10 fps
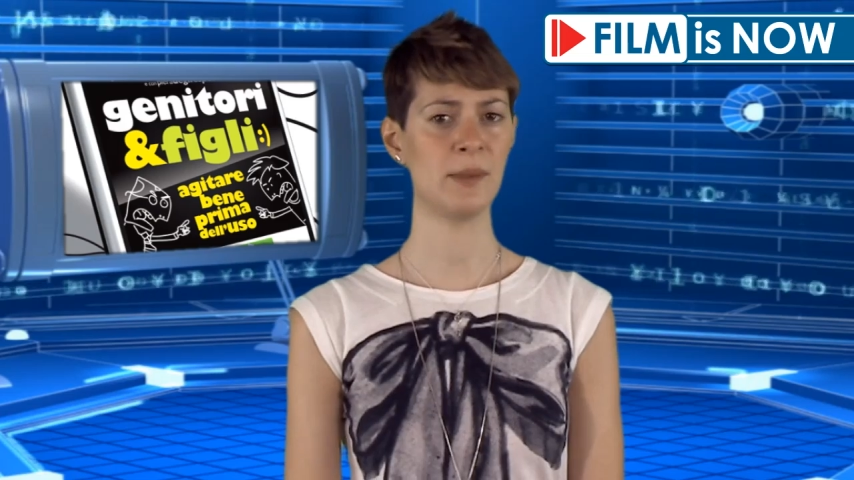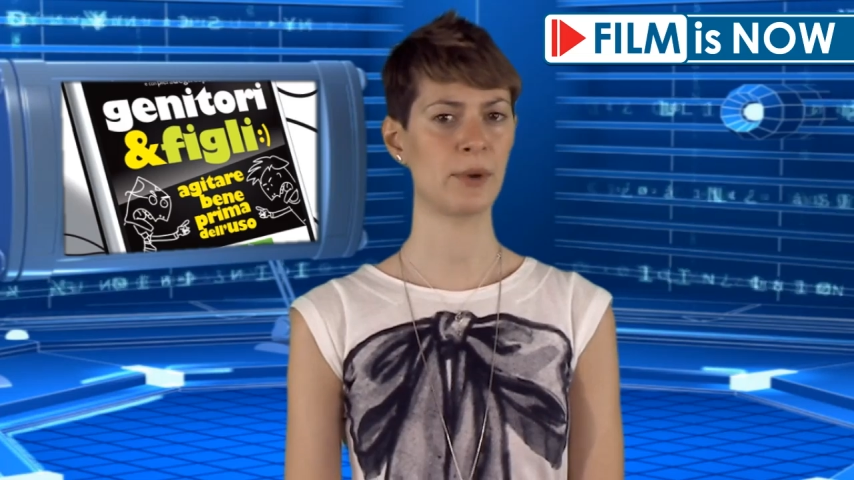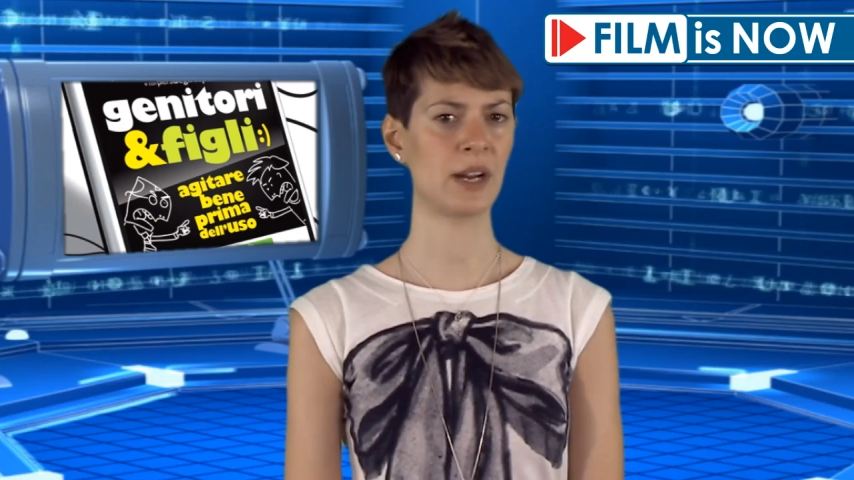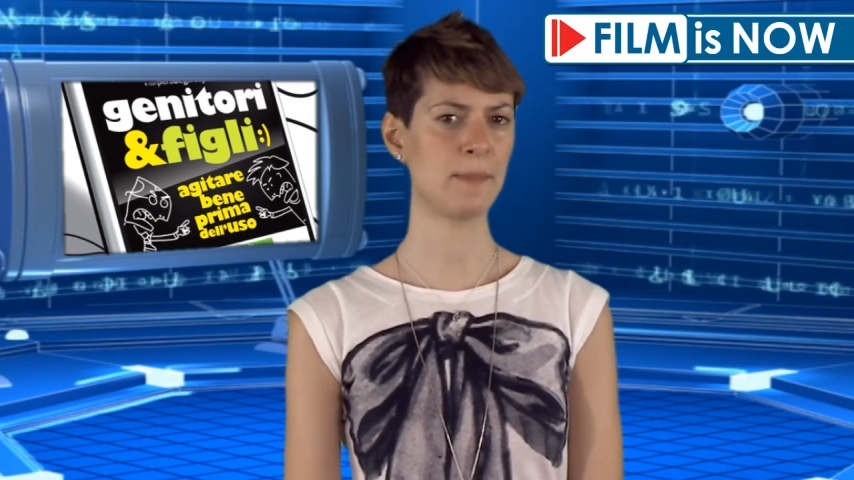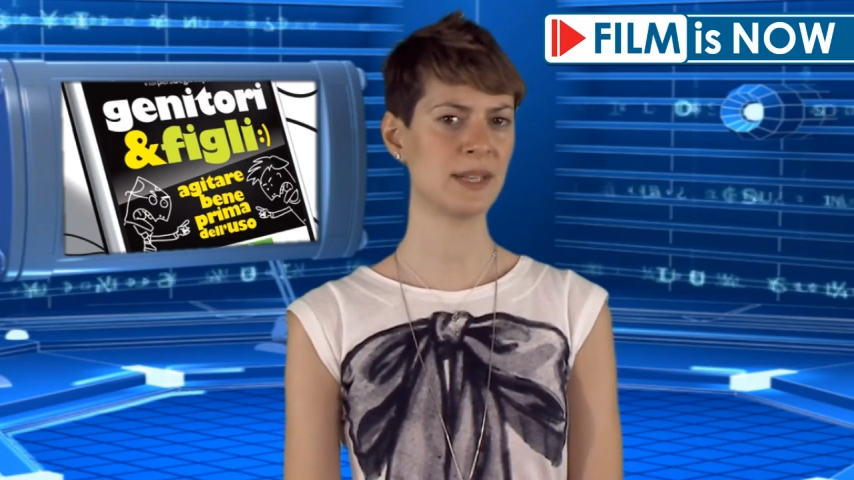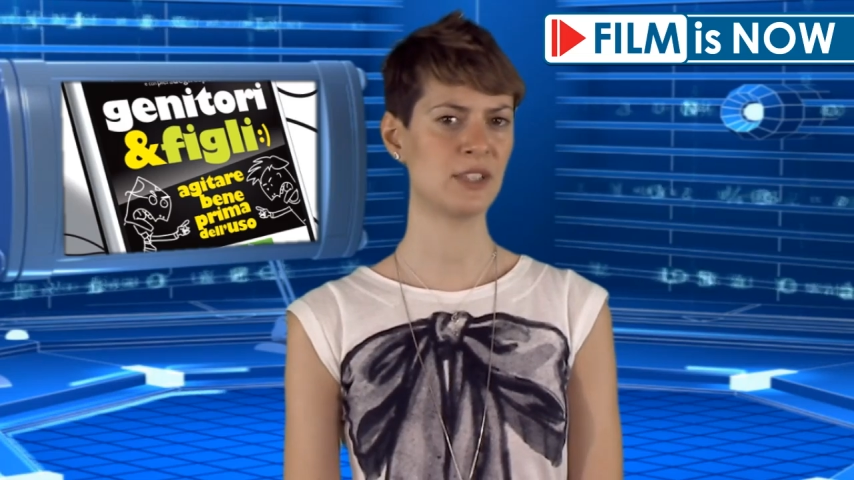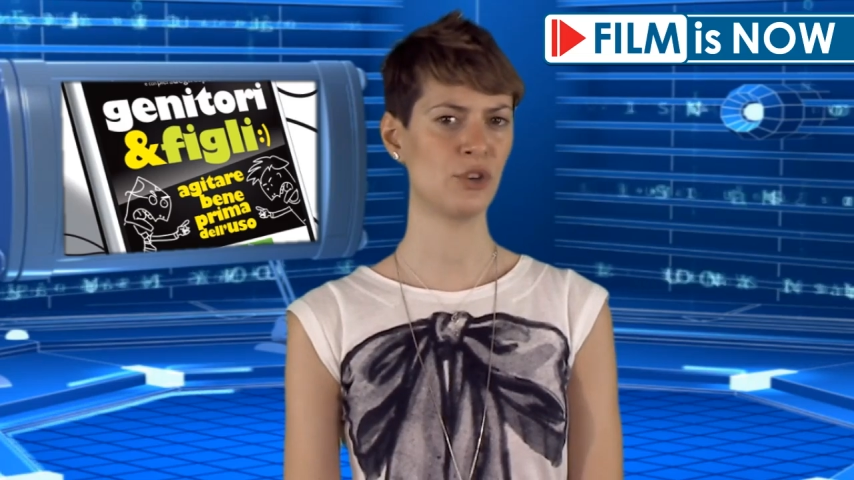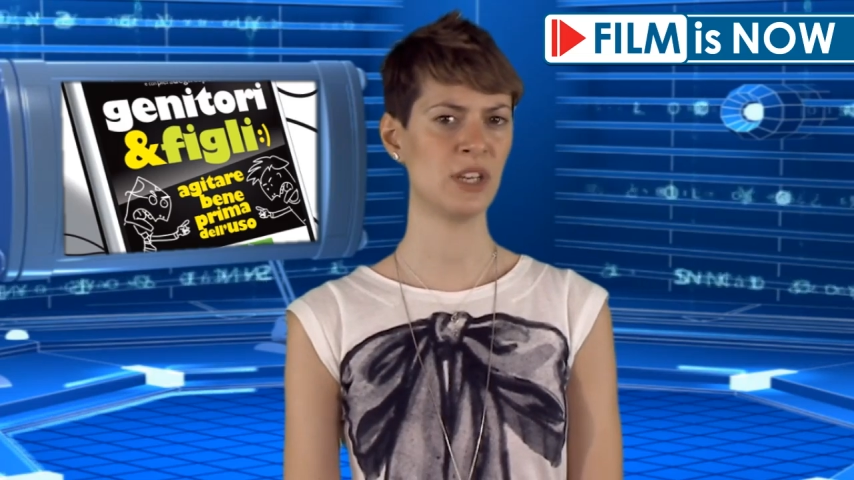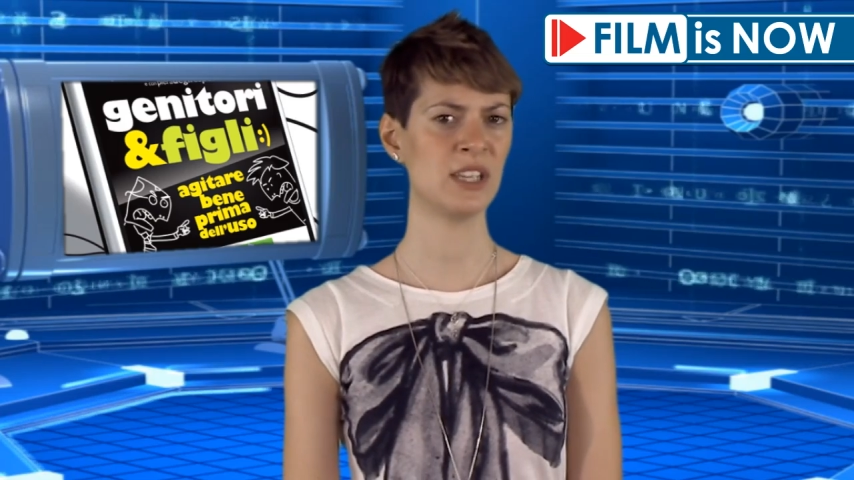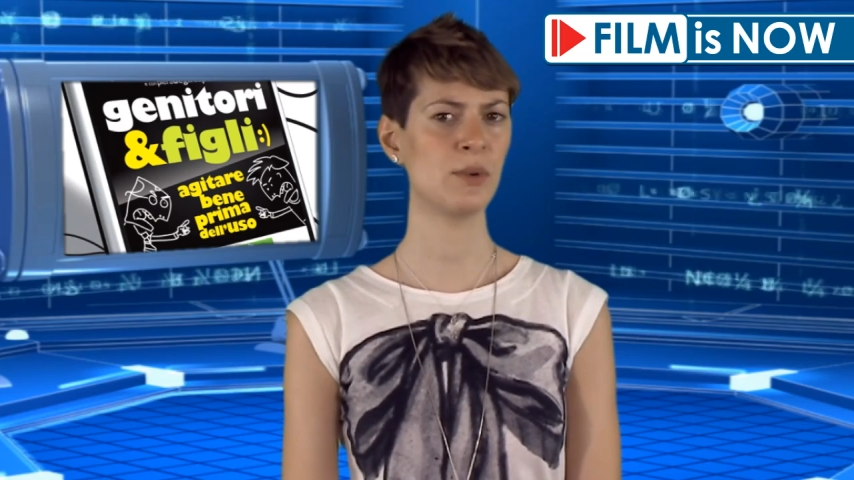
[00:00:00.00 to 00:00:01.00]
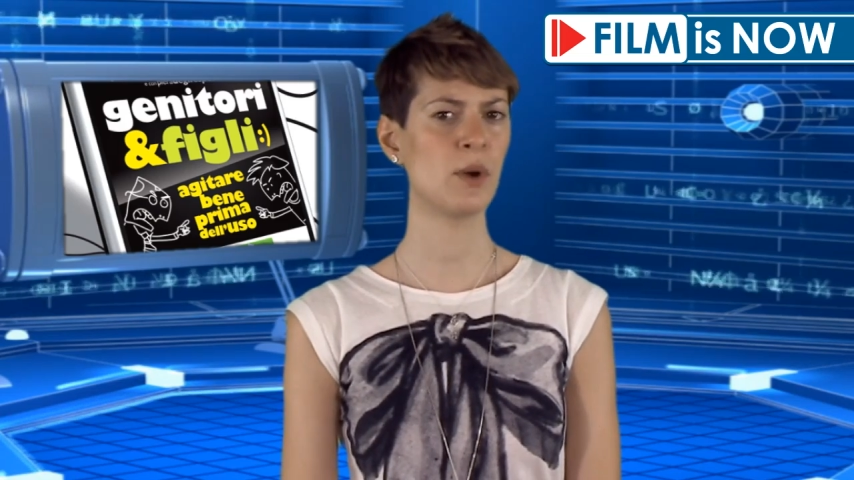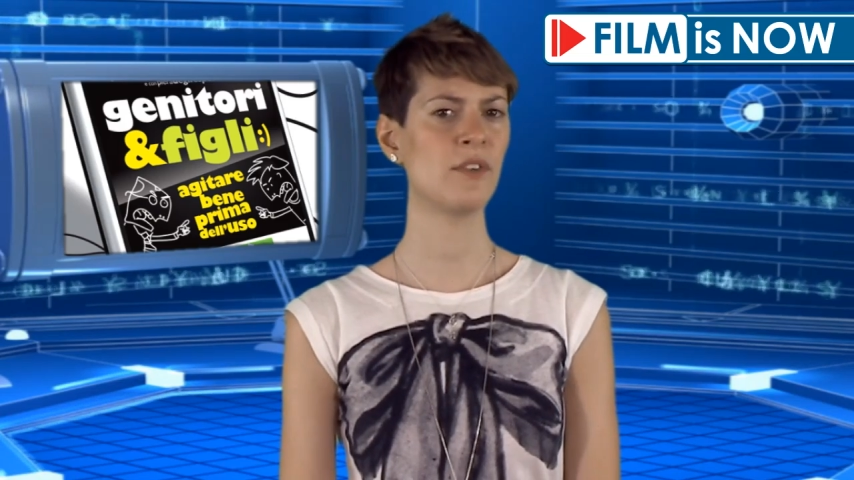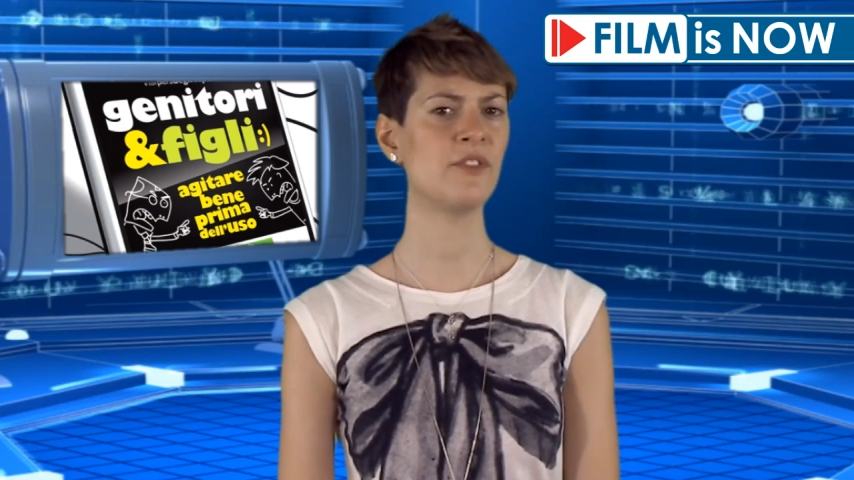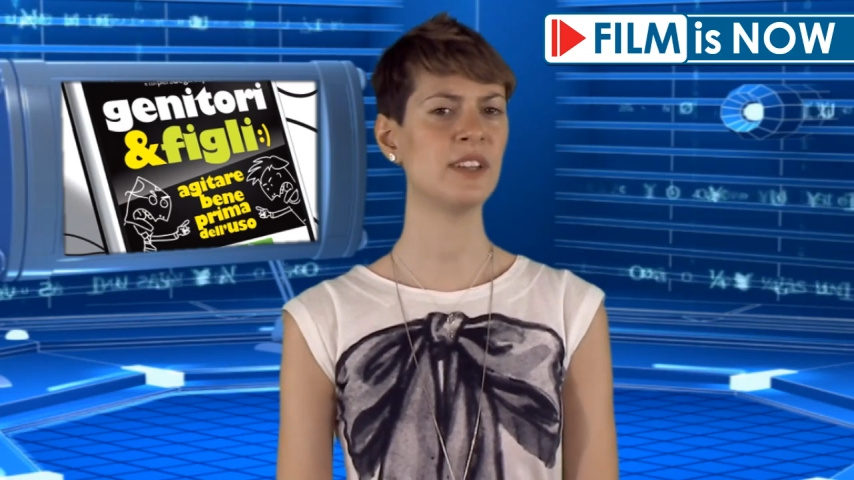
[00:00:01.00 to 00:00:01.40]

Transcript: di programmazione del nuovo